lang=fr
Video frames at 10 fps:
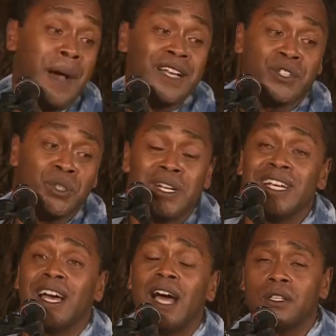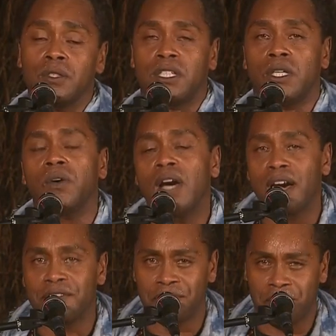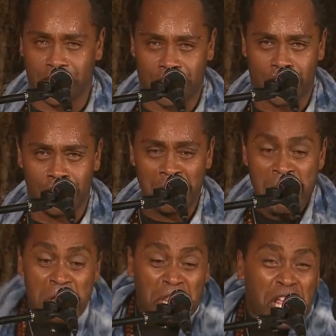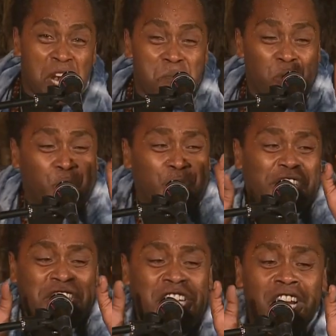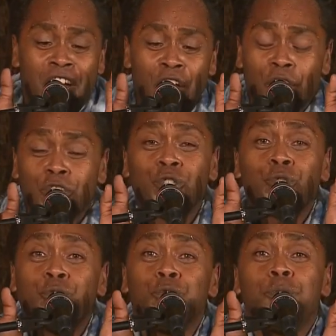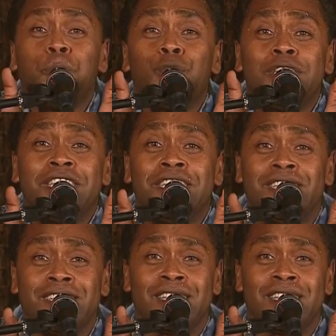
pas sur les cartes géographiques, tellement nos îles sont toutes petites.